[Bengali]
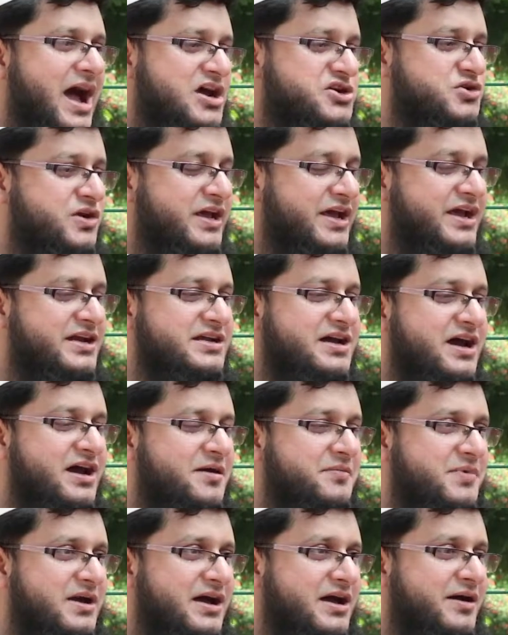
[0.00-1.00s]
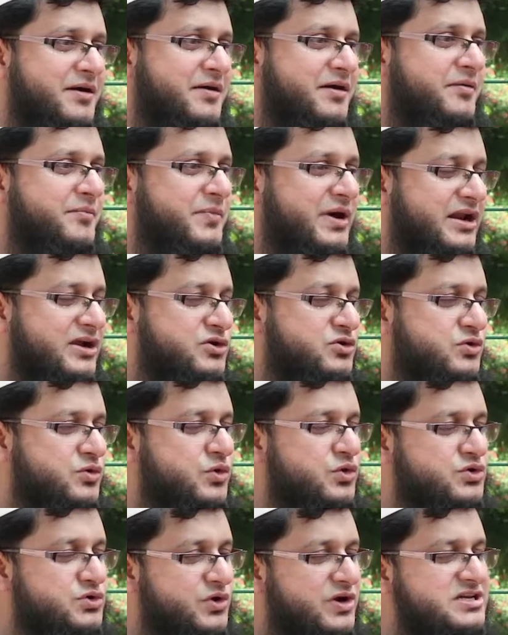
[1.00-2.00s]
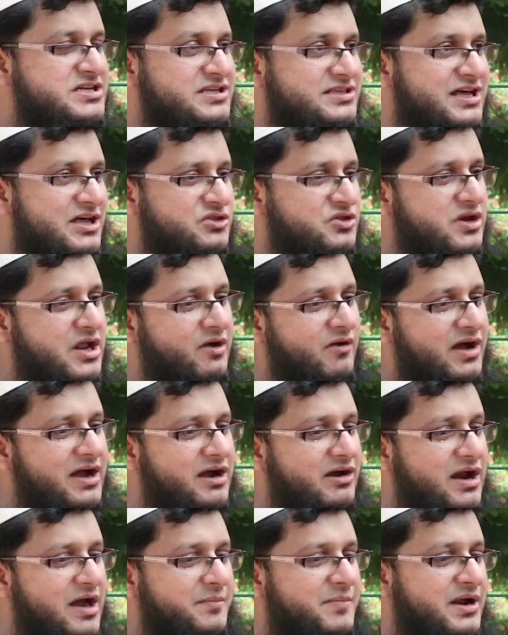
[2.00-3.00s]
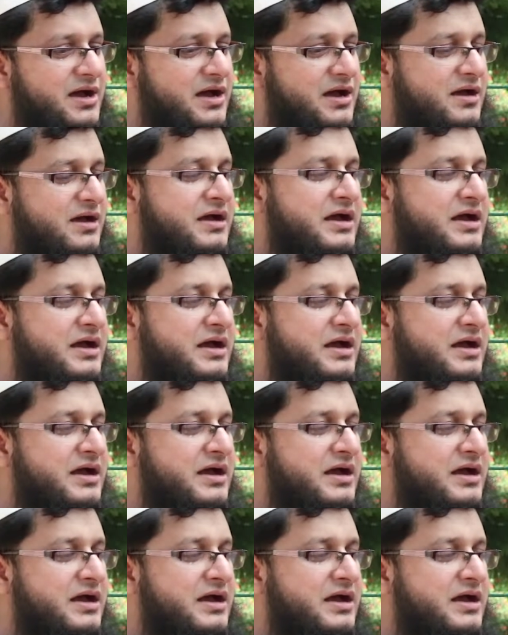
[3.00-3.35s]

আসলে এটা আমরা মানে হুট করে সিদ্ধান্ত নেওয়া কারণ আমরা